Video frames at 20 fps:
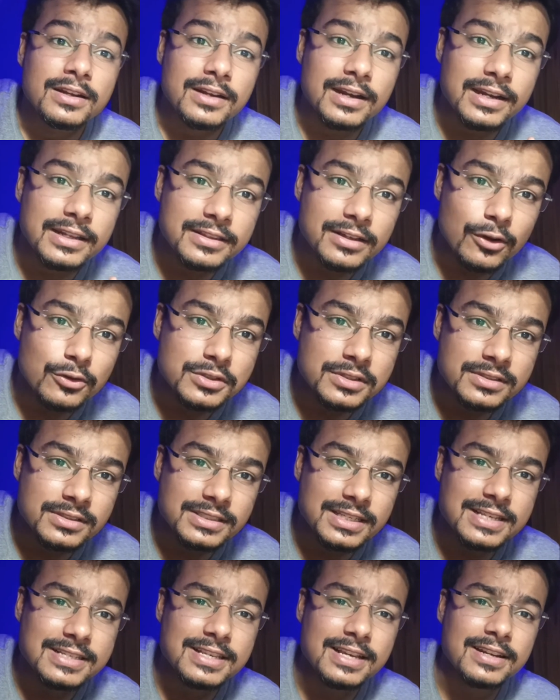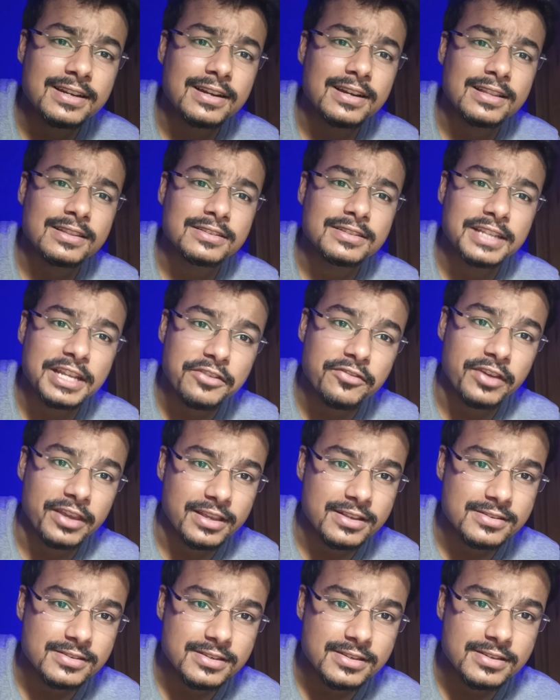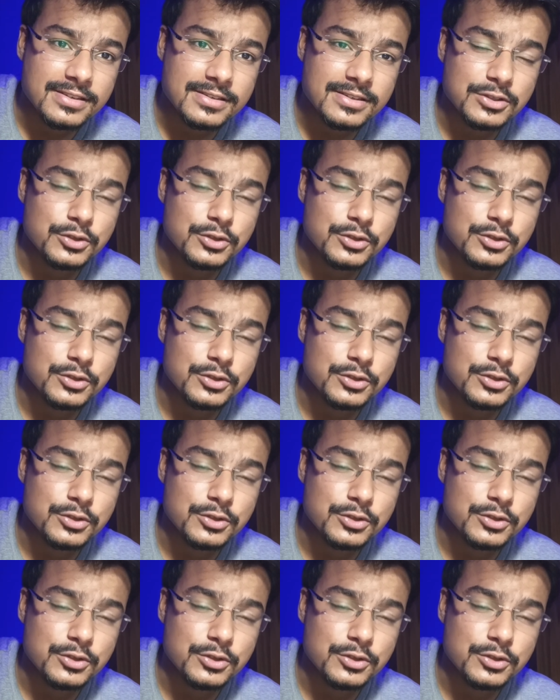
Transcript: थर्टी थाउजेंड सिक्स हंड्रेड एंड थ्री वैकेंसीज